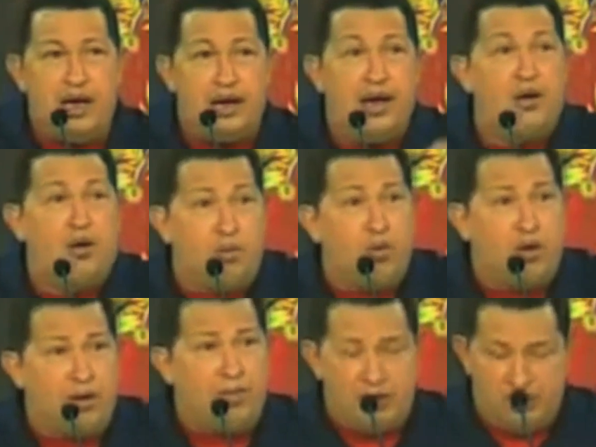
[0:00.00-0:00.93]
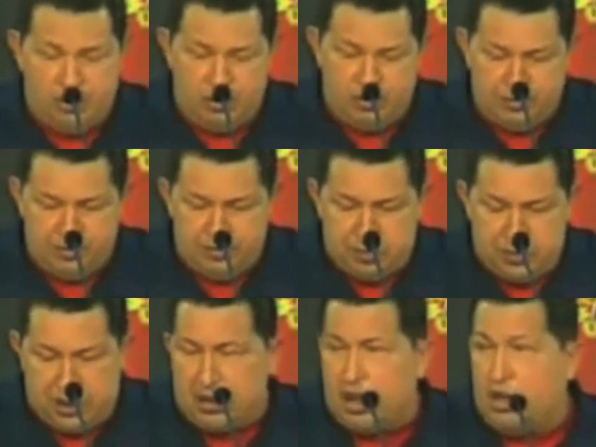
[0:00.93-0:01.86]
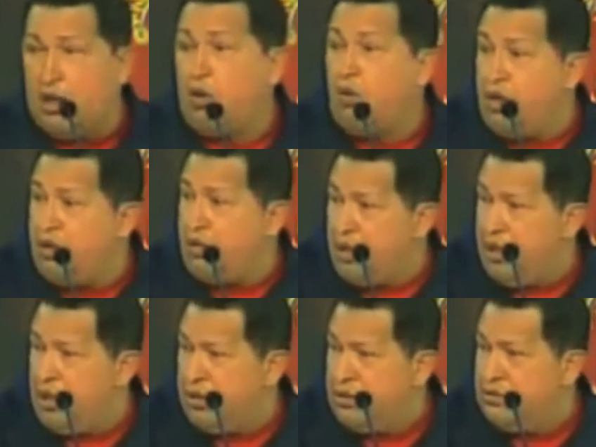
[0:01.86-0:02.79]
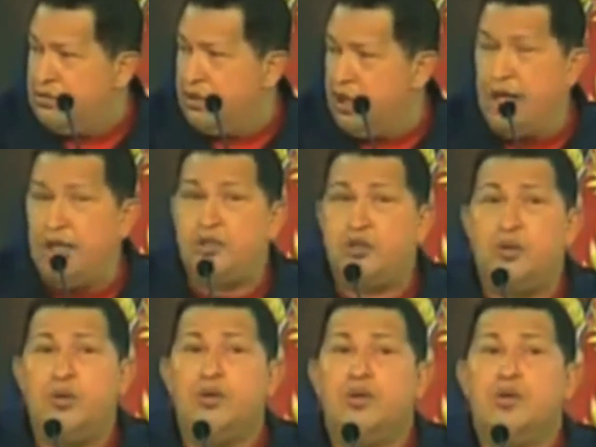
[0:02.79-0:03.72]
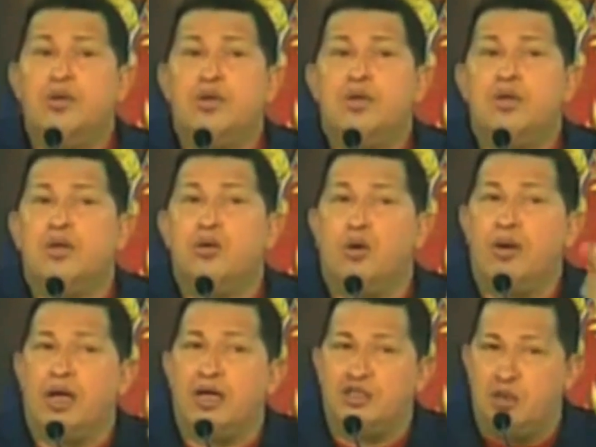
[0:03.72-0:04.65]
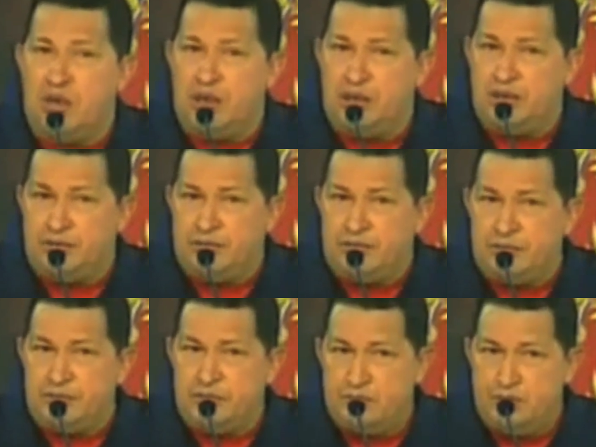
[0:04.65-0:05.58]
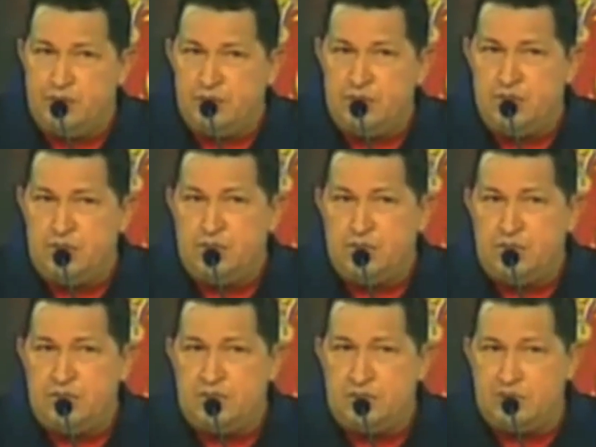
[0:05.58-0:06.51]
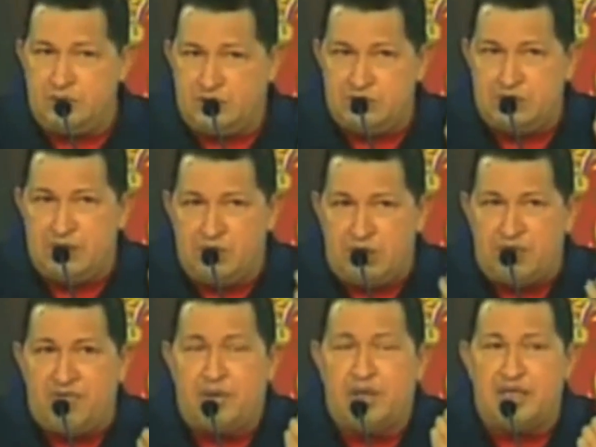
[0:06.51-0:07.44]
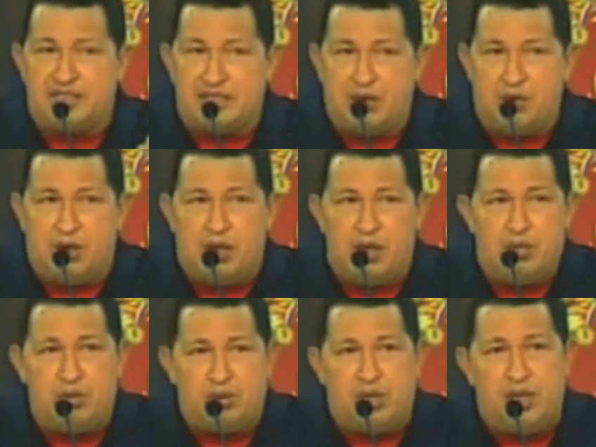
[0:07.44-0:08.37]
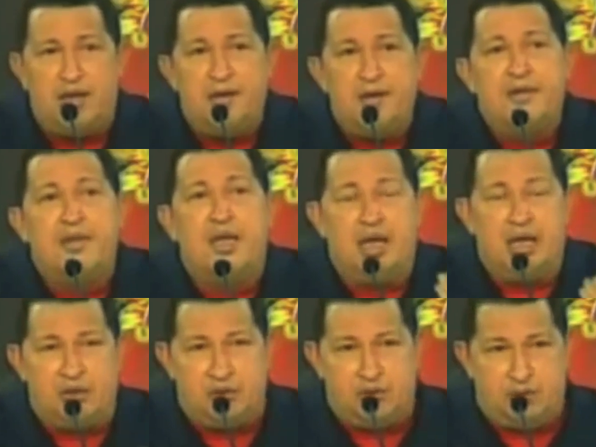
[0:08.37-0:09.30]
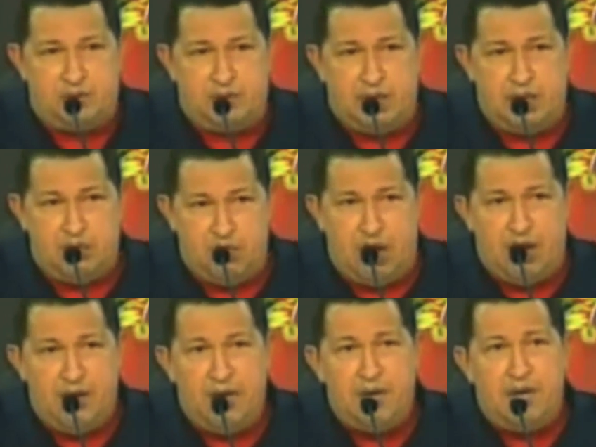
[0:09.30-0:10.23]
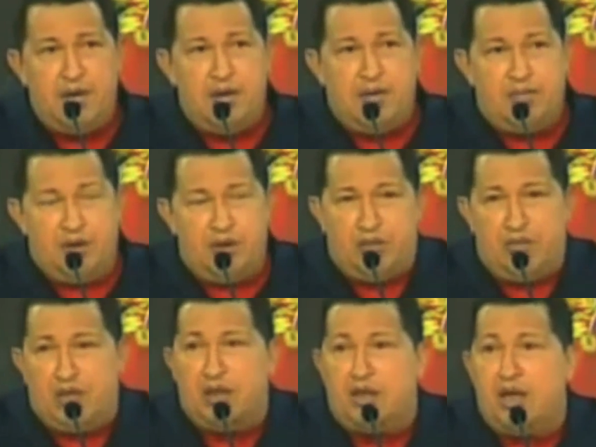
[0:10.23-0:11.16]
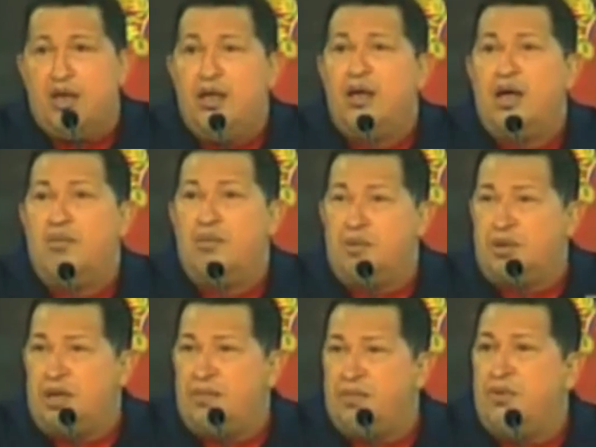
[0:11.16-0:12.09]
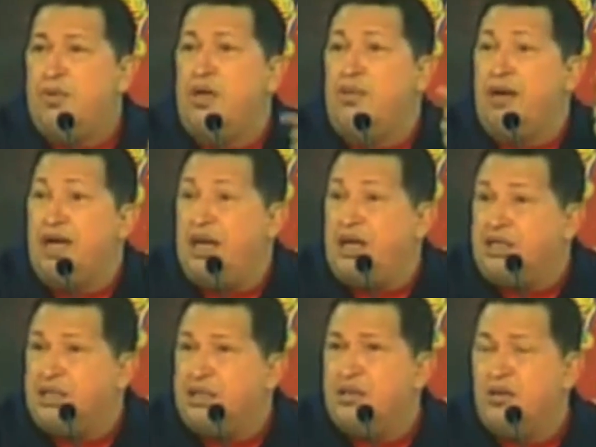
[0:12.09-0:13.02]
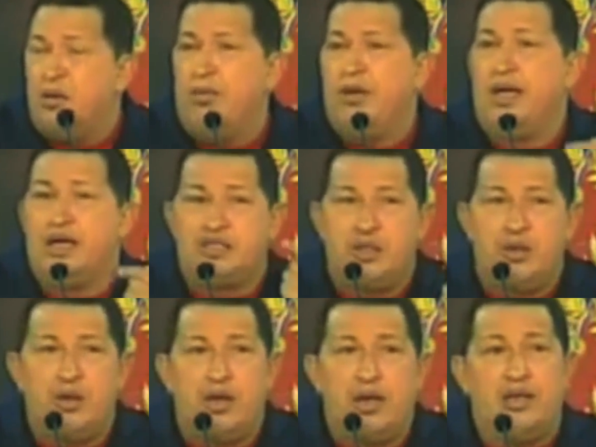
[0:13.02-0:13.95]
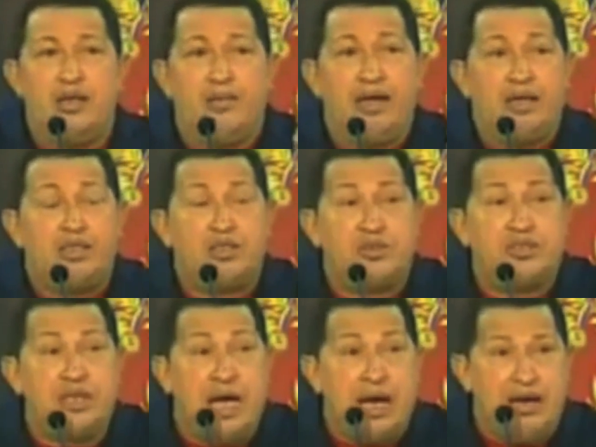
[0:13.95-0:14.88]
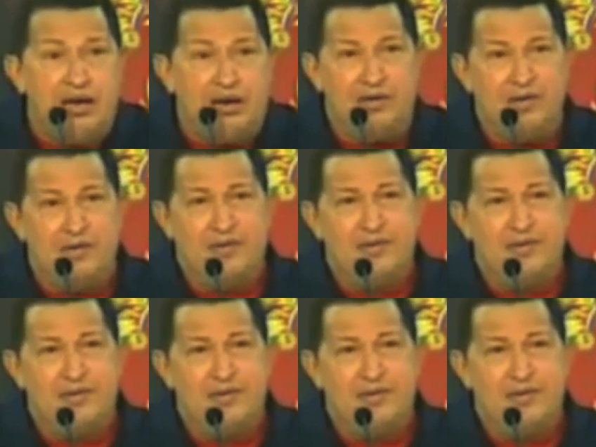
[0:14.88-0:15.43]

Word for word: las áreas comunes, pues, ¿no? Está incluido allí derechos y obligaciones. Eso, tenemos que fortalecerlo. Cada uno tiene derechos, cada una, pero también tiene al mismo tiempo deberes, obligaciones, el deber social,